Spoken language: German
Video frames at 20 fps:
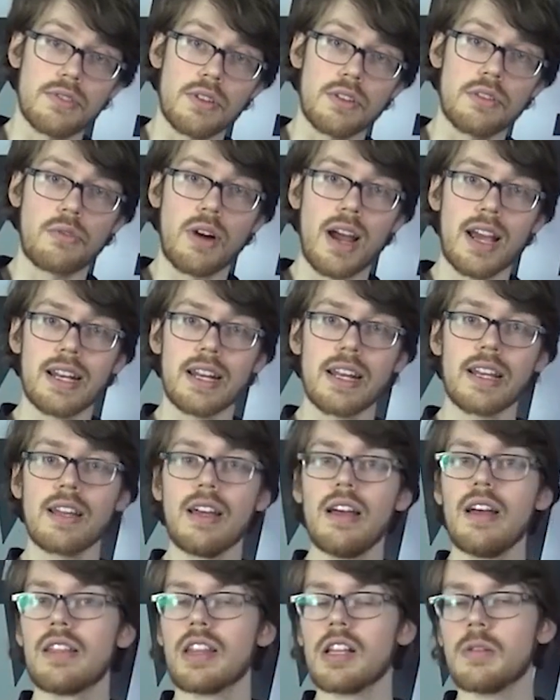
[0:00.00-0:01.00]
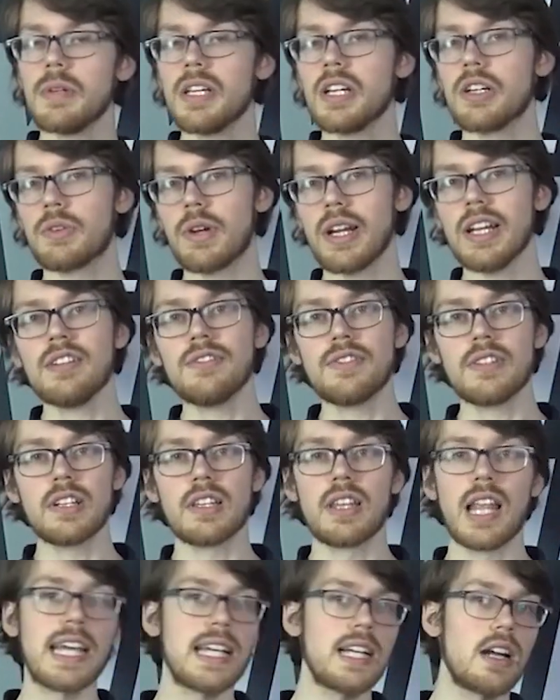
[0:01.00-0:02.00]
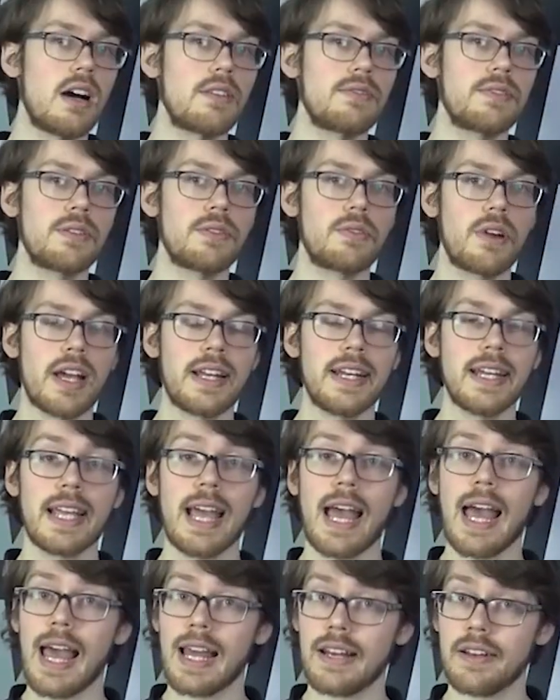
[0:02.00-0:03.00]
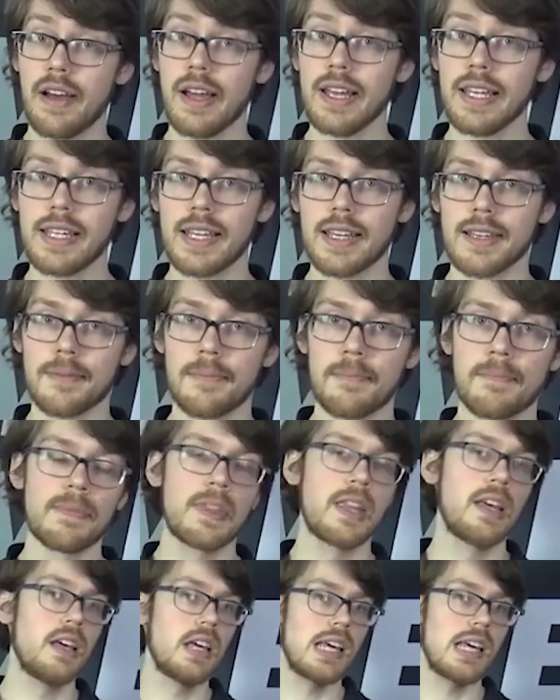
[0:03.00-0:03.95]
sind, sind sie bestens für leichtes Offroading und zum Wandern geeignet. Wenn euch